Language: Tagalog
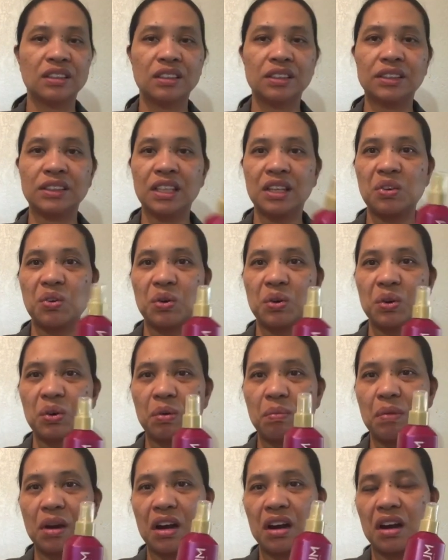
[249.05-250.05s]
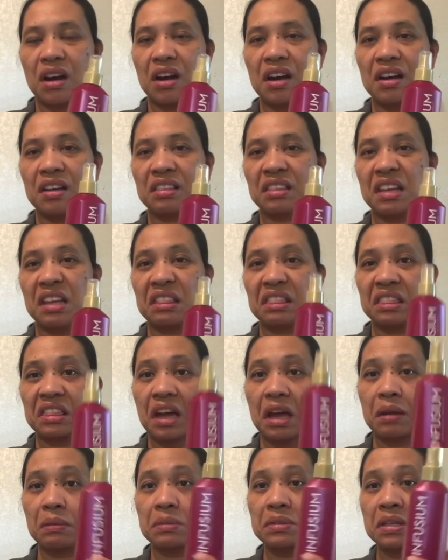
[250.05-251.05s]
siguro mga 10
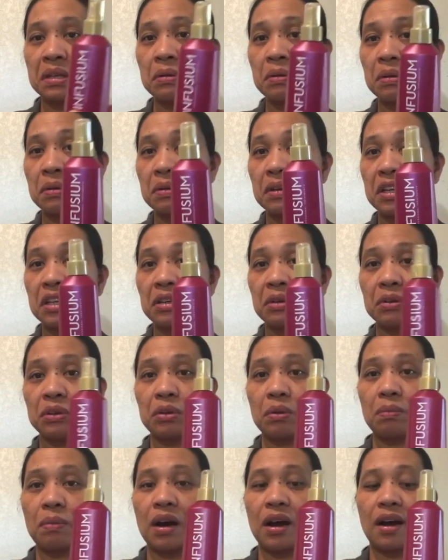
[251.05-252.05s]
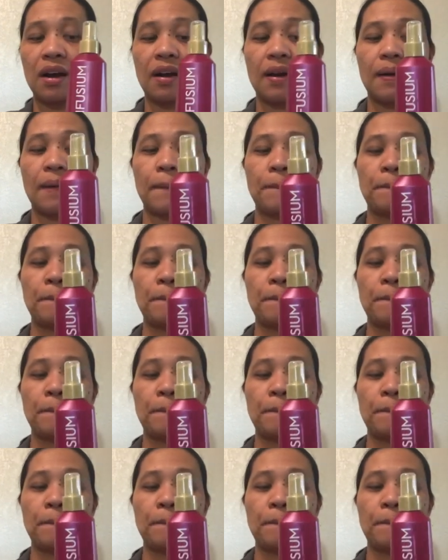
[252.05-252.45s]
times siguro ninyo to ma